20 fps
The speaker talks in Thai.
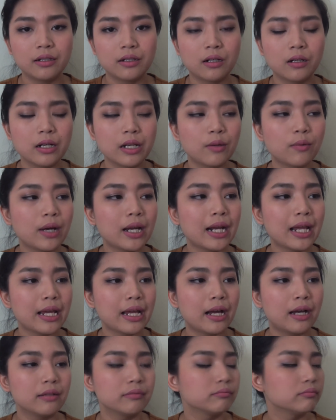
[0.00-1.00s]
เขาเรียกว่าอะไร
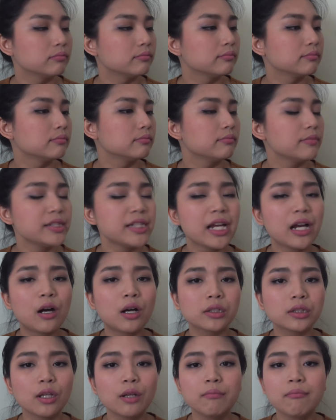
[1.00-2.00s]
อะไม่ใช่
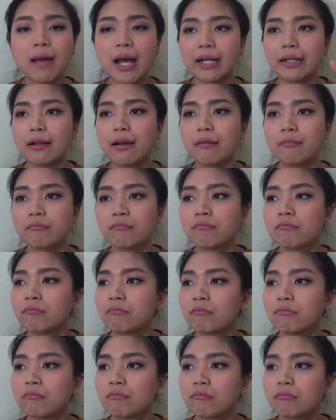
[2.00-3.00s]
คอตตอนบัตอะ
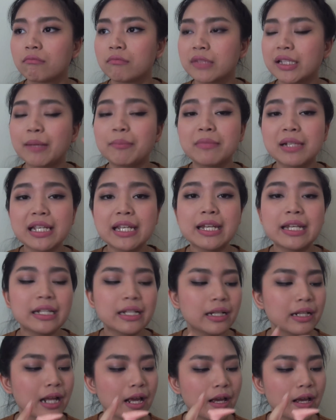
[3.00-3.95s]
สำลีเนี่ย